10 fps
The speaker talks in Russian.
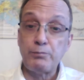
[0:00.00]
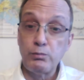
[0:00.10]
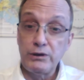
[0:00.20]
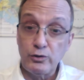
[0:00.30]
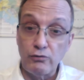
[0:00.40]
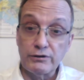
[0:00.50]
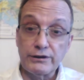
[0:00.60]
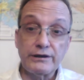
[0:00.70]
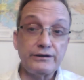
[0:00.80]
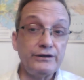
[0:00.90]

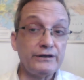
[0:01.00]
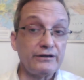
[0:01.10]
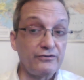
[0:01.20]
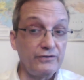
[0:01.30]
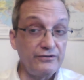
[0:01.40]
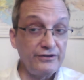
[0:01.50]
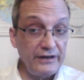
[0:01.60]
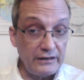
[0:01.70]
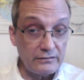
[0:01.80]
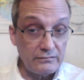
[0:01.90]
опубликовано не на
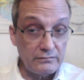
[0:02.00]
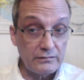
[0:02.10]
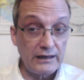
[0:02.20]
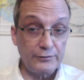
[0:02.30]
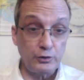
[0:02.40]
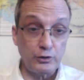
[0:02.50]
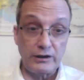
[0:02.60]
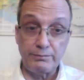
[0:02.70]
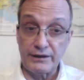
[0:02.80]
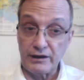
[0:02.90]
«Звезде»,
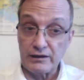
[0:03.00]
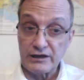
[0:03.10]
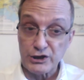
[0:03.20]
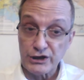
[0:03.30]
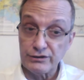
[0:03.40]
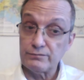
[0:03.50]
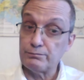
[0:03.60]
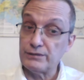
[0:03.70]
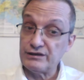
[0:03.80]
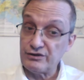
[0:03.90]
которая
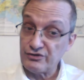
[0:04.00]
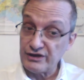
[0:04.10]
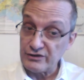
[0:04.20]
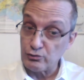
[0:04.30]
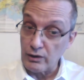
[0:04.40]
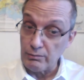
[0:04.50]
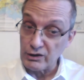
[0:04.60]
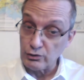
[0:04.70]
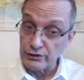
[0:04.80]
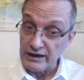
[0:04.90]
принадлежит Министерству
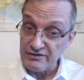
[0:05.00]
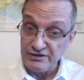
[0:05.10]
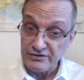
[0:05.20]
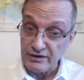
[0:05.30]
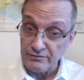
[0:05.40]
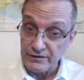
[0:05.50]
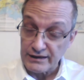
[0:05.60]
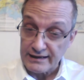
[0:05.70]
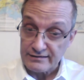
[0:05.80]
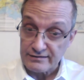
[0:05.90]
обороны Российской
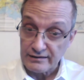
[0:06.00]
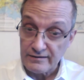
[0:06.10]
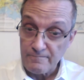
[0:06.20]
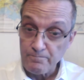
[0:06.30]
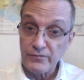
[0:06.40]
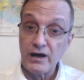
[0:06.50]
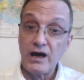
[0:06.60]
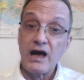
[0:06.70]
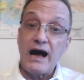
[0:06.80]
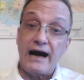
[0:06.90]
Федерации.
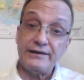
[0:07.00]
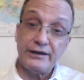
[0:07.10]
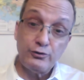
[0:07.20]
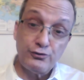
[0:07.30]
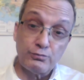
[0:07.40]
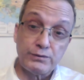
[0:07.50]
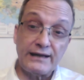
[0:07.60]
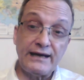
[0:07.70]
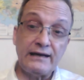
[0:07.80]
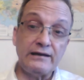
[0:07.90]
А на
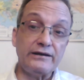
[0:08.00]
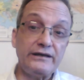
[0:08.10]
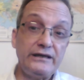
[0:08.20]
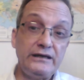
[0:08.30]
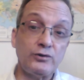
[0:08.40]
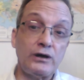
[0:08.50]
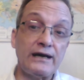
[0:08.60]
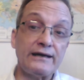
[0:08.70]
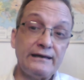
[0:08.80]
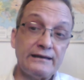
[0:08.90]
YouTube-канале
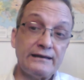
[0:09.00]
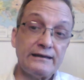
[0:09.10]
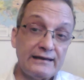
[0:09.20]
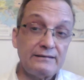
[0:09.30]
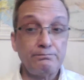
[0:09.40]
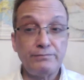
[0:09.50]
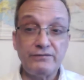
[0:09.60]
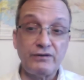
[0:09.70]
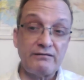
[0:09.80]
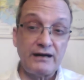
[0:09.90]
иноагента
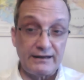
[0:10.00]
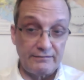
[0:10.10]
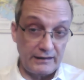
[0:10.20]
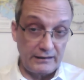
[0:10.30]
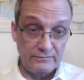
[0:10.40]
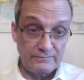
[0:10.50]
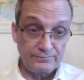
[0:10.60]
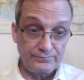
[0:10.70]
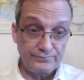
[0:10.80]
Пивоварова.